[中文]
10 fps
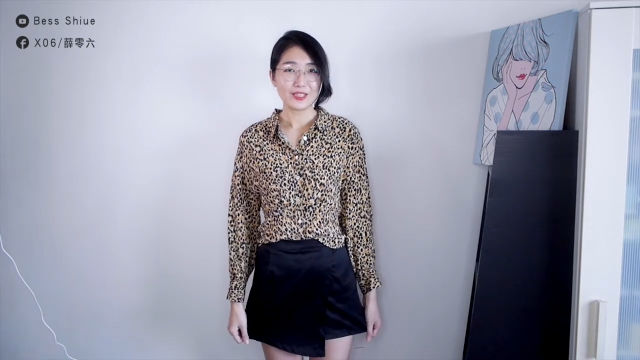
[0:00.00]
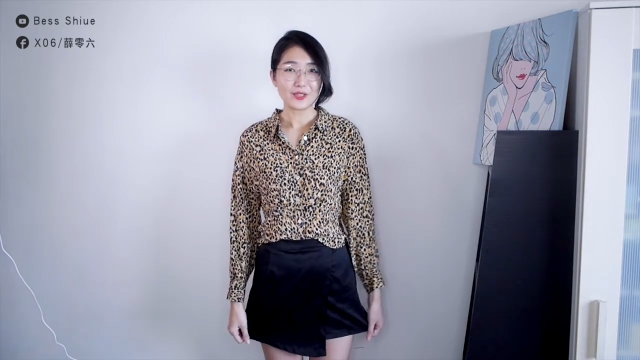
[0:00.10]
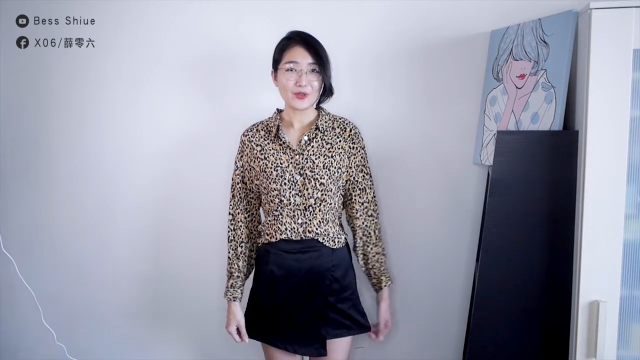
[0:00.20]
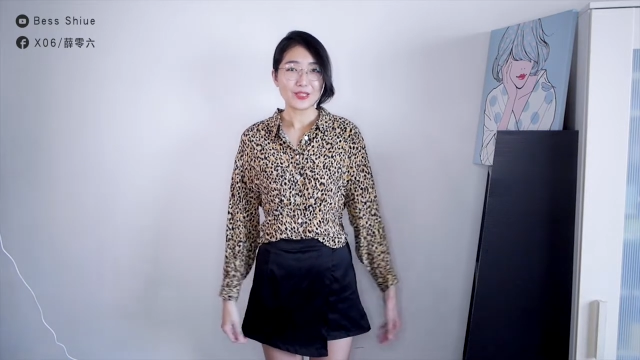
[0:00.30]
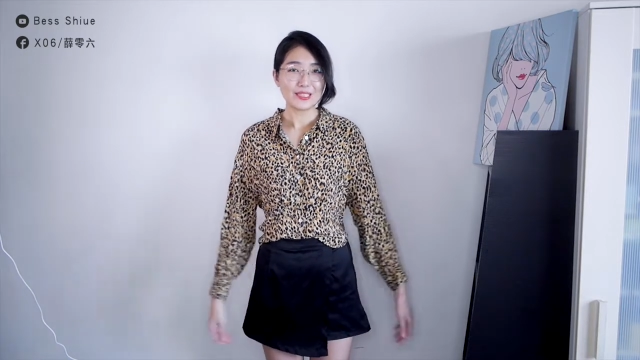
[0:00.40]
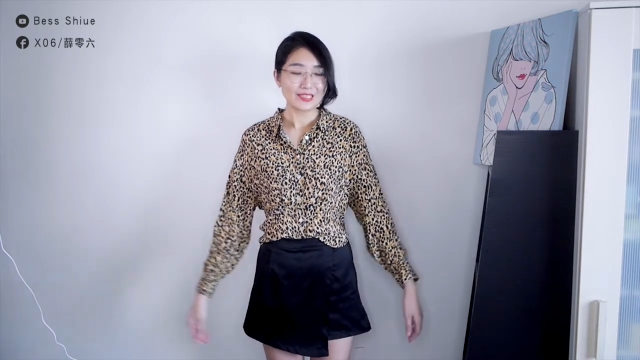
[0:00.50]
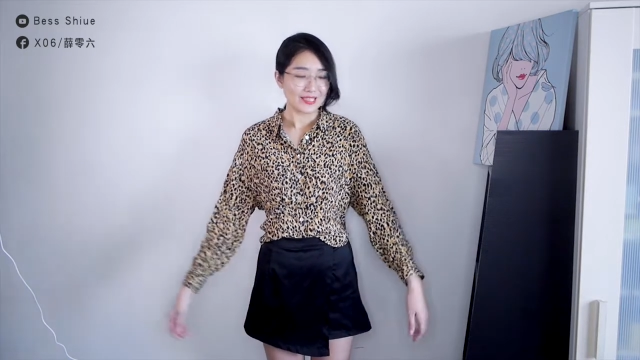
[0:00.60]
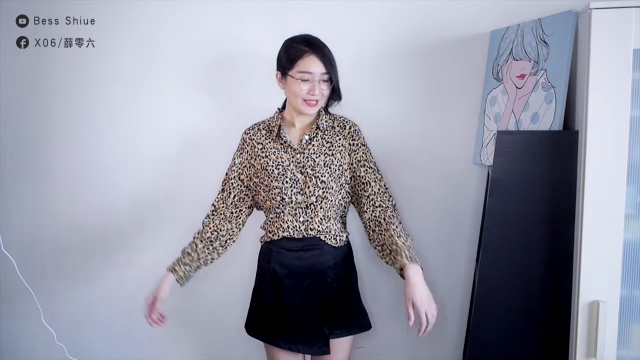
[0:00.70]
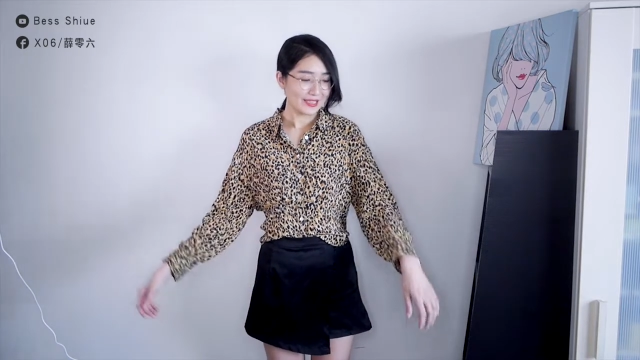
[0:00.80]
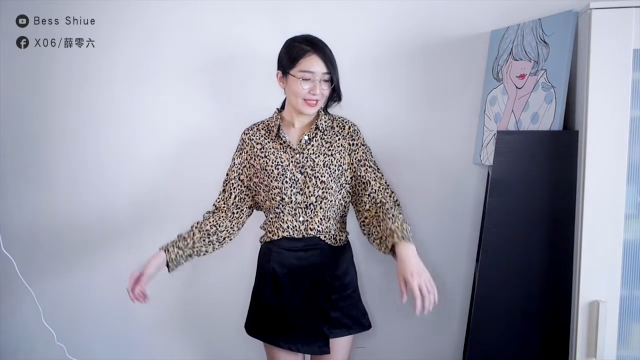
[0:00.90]
上穿的
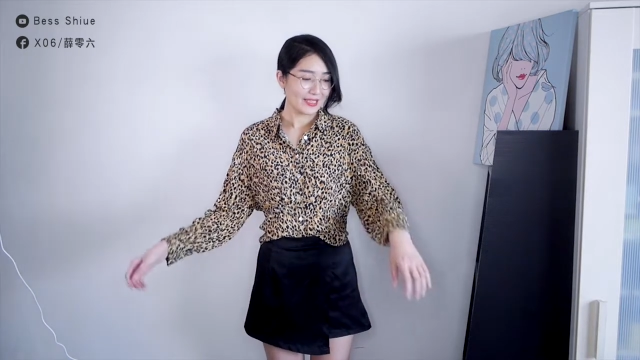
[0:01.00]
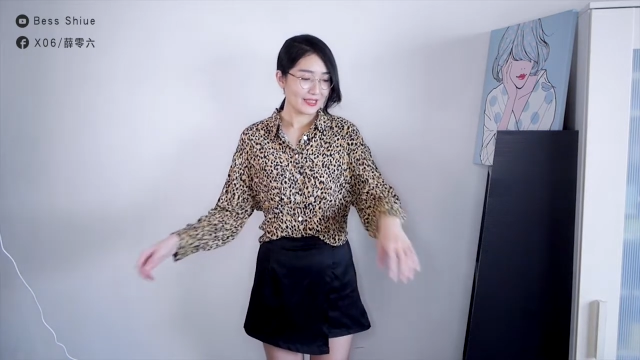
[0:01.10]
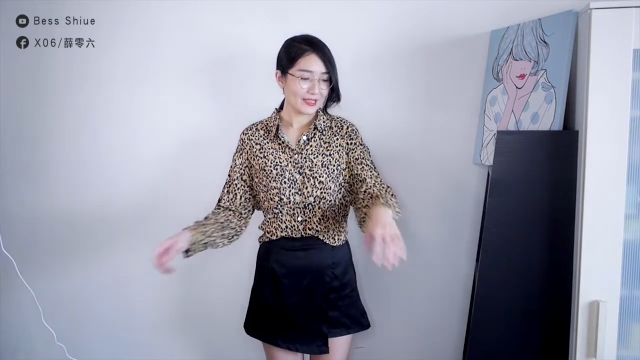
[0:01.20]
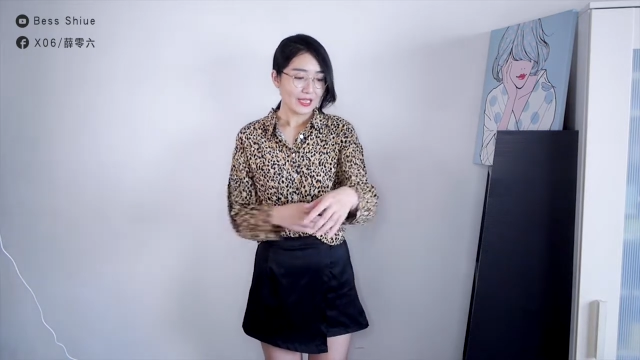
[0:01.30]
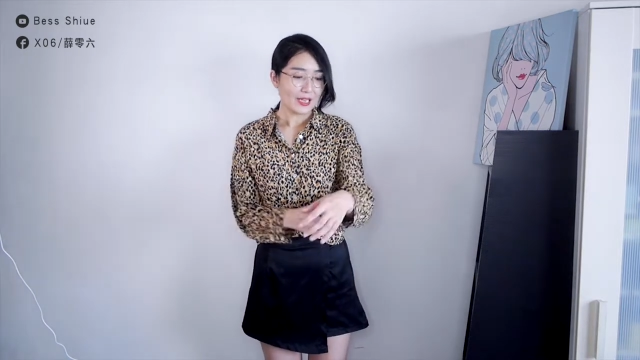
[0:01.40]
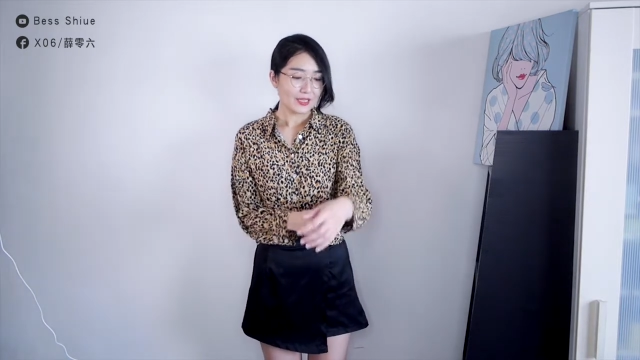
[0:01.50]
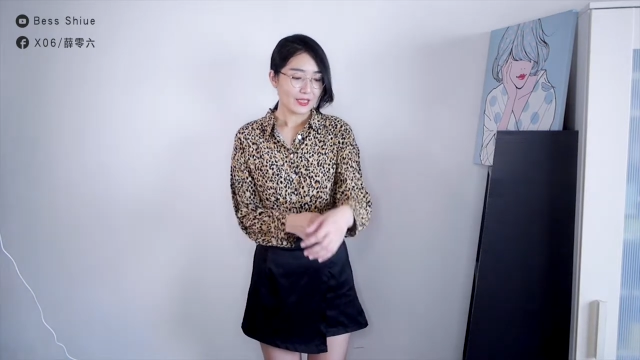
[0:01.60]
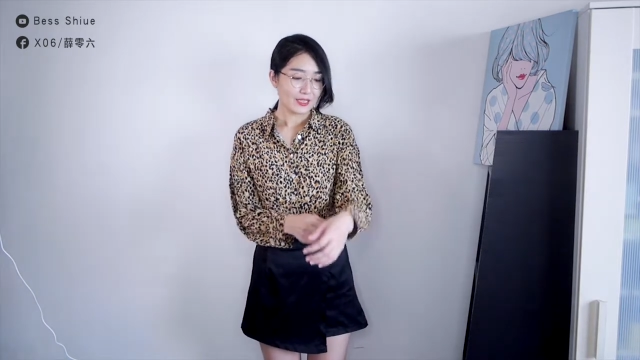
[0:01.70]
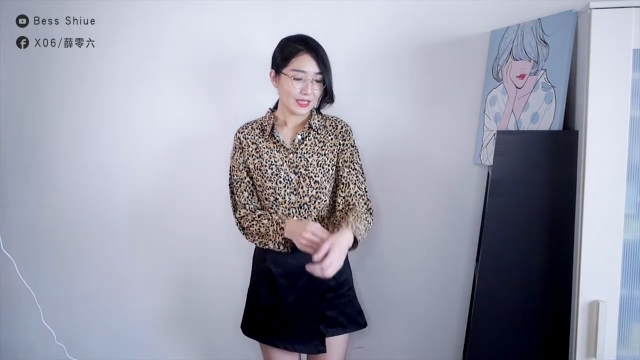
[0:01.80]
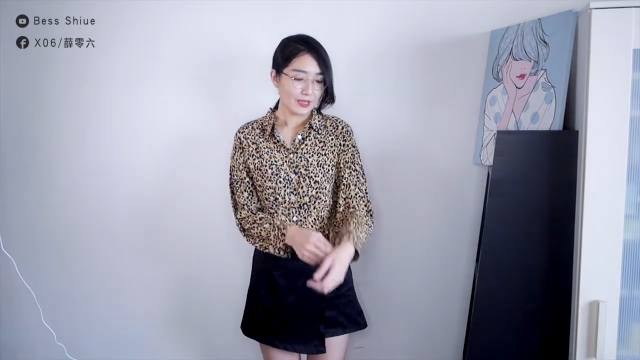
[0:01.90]
这一件，它是
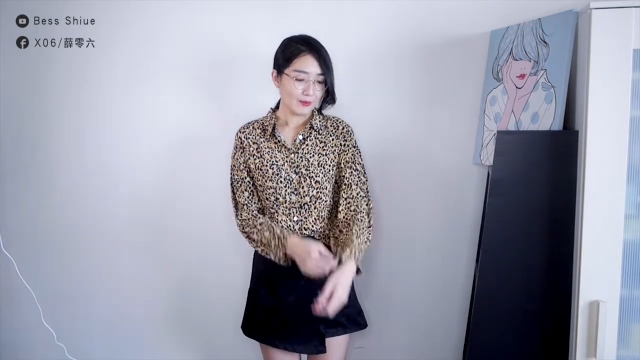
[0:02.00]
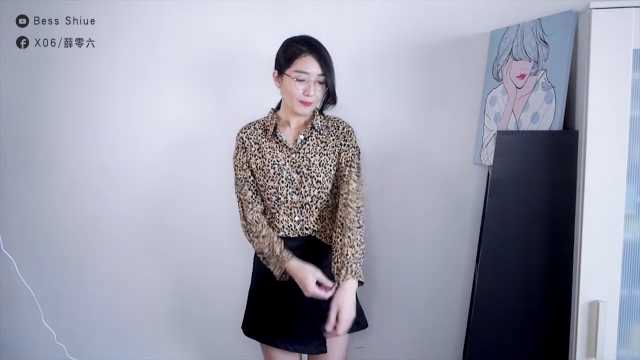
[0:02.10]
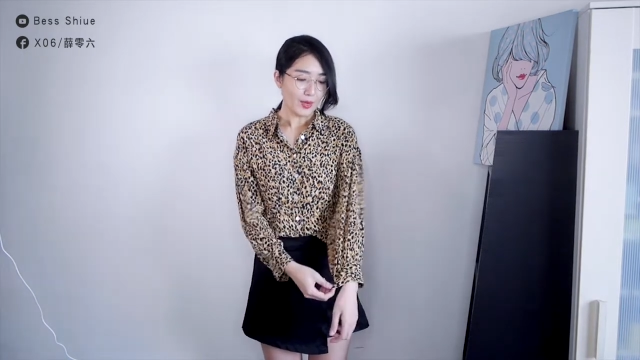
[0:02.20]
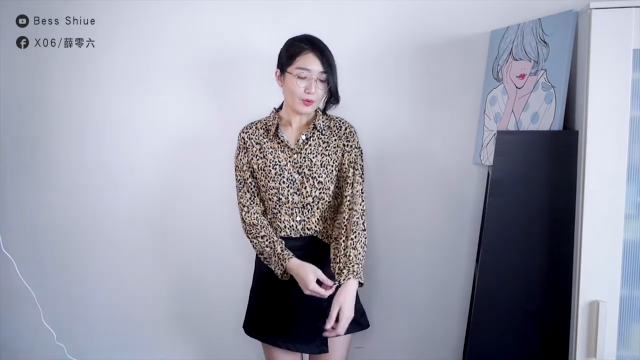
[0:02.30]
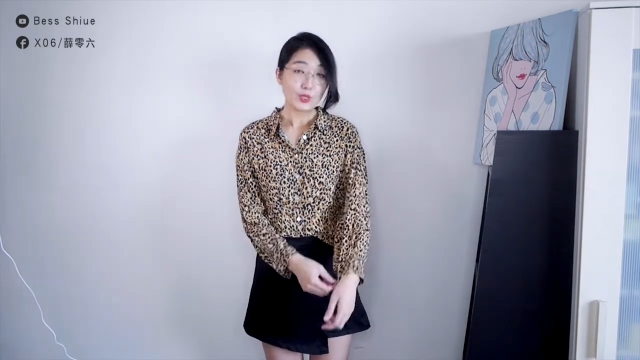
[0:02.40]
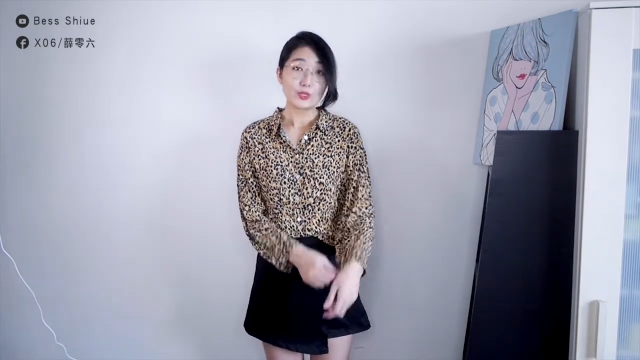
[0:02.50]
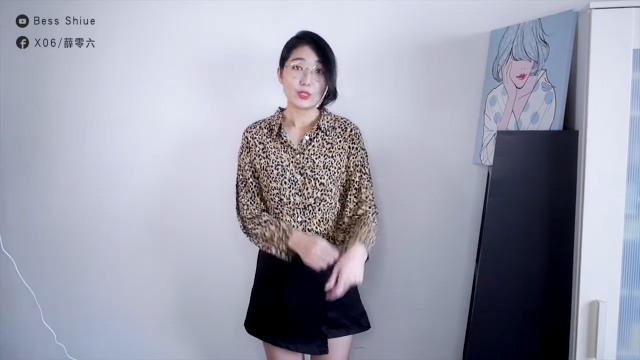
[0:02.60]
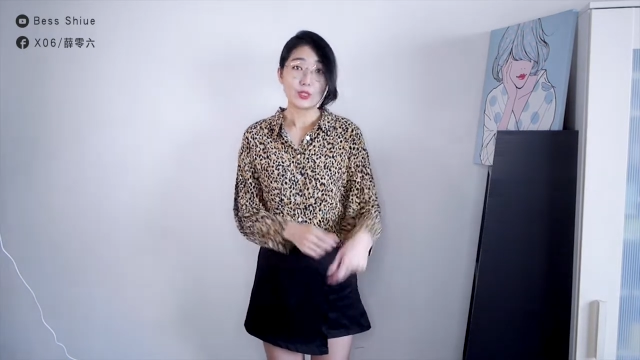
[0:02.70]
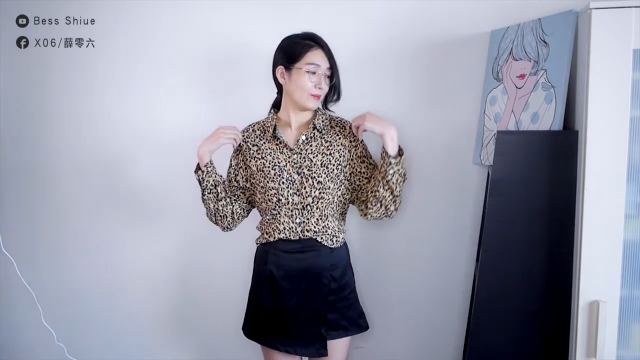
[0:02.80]
一件豹纹的